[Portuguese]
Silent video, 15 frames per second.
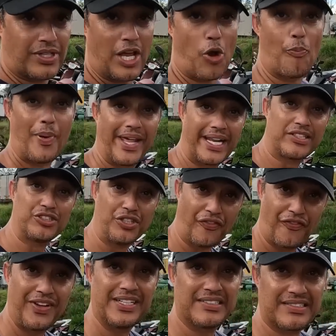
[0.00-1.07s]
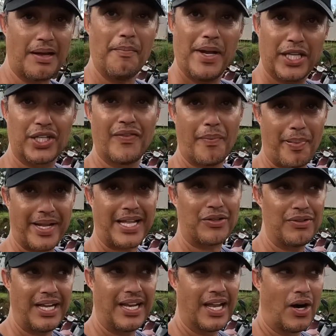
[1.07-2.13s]
Legal. recuperadas de financiamento que veio parar no
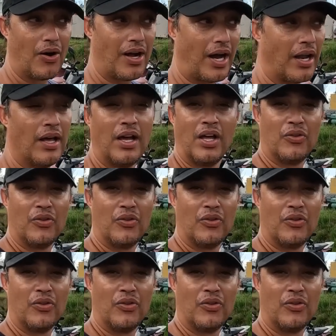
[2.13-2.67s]
leilão, cara.